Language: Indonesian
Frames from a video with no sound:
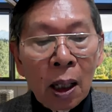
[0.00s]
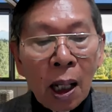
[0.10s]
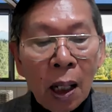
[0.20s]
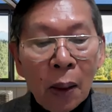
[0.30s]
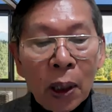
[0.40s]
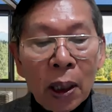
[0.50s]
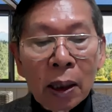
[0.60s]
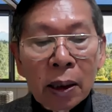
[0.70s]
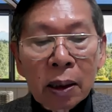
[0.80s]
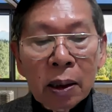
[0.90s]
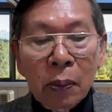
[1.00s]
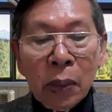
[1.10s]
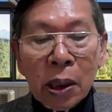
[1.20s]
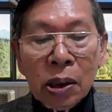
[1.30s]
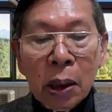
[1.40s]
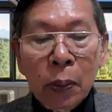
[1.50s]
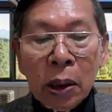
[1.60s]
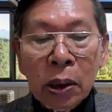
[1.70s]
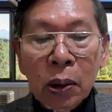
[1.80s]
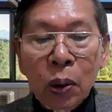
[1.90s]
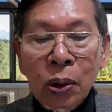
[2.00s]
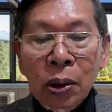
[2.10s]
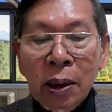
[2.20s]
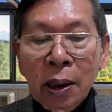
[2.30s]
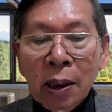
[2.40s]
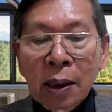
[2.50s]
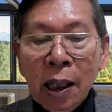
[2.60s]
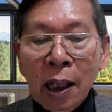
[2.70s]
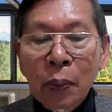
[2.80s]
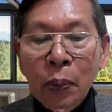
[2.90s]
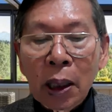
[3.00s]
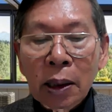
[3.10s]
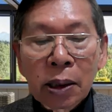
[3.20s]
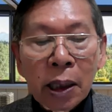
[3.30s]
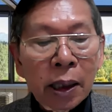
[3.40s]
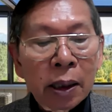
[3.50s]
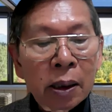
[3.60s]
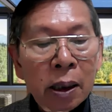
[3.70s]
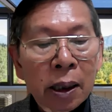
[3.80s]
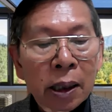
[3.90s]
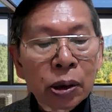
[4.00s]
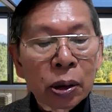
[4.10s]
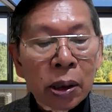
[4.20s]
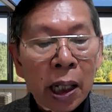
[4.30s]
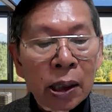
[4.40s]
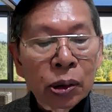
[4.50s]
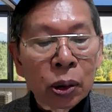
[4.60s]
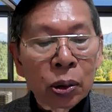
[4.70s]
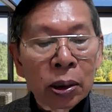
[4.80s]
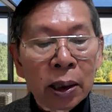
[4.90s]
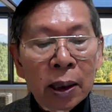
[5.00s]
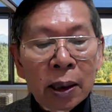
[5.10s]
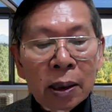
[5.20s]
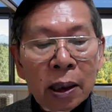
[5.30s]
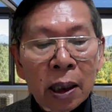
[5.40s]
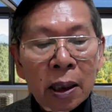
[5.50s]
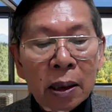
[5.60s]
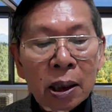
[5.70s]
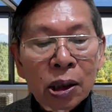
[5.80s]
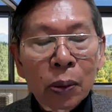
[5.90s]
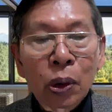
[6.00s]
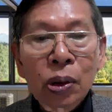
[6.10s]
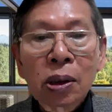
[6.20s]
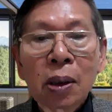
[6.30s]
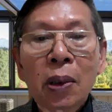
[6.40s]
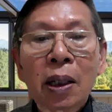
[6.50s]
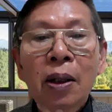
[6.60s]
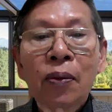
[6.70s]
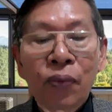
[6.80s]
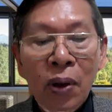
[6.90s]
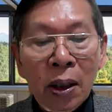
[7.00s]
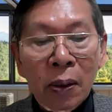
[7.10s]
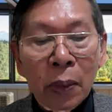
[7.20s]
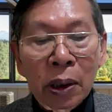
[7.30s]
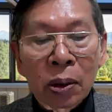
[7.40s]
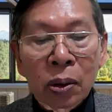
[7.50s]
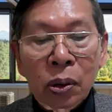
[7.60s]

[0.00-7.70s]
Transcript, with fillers: apakah kita masih bertekun dalam pengajaran rasul-rasul yang kita sebut sebagai firman